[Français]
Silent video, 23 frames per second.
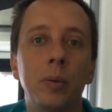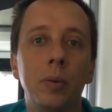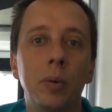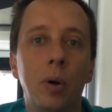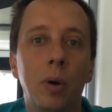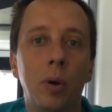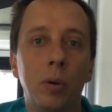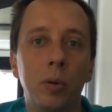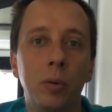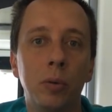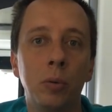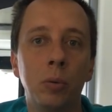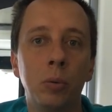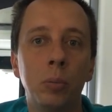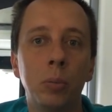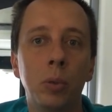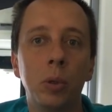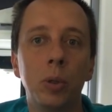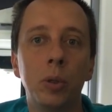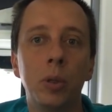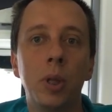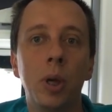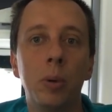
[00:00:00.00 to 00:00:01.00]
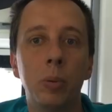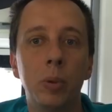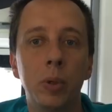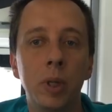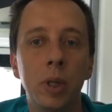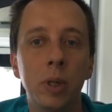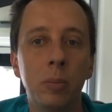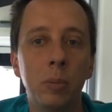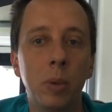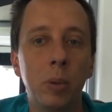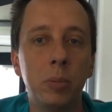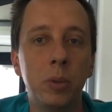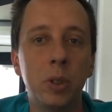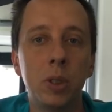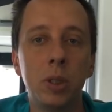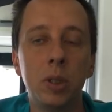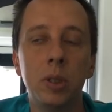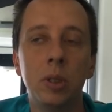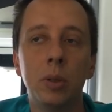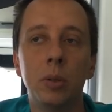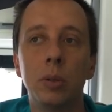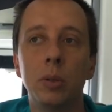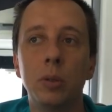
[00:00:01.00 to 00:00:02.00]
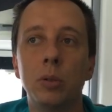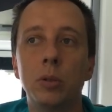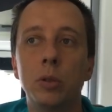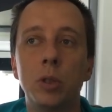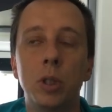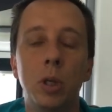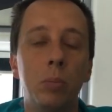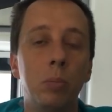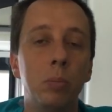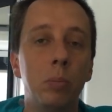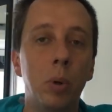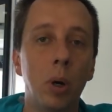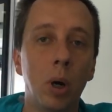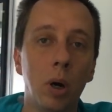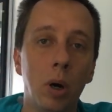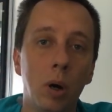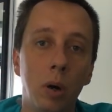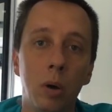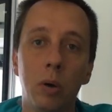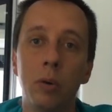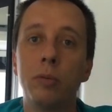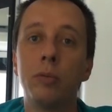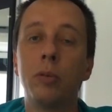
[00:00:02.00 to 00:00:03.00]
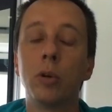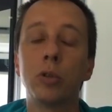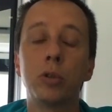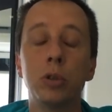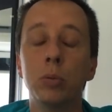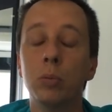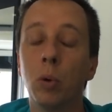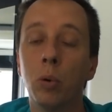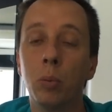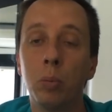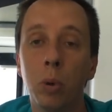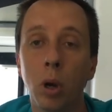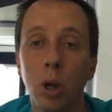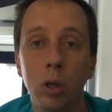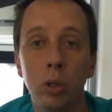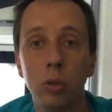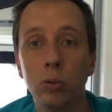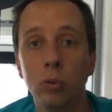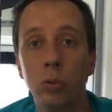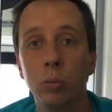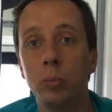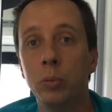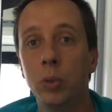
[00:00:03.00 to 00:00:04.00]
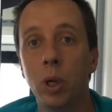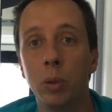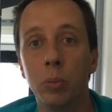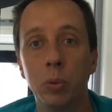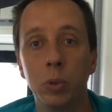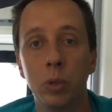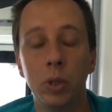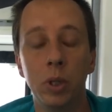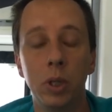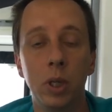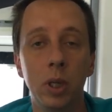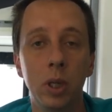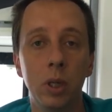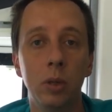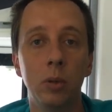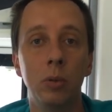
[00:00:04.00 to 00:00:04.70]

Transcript: en nombre d'abonnés, même si euh, j'aime pas forcément parler de nombre d'abonnés,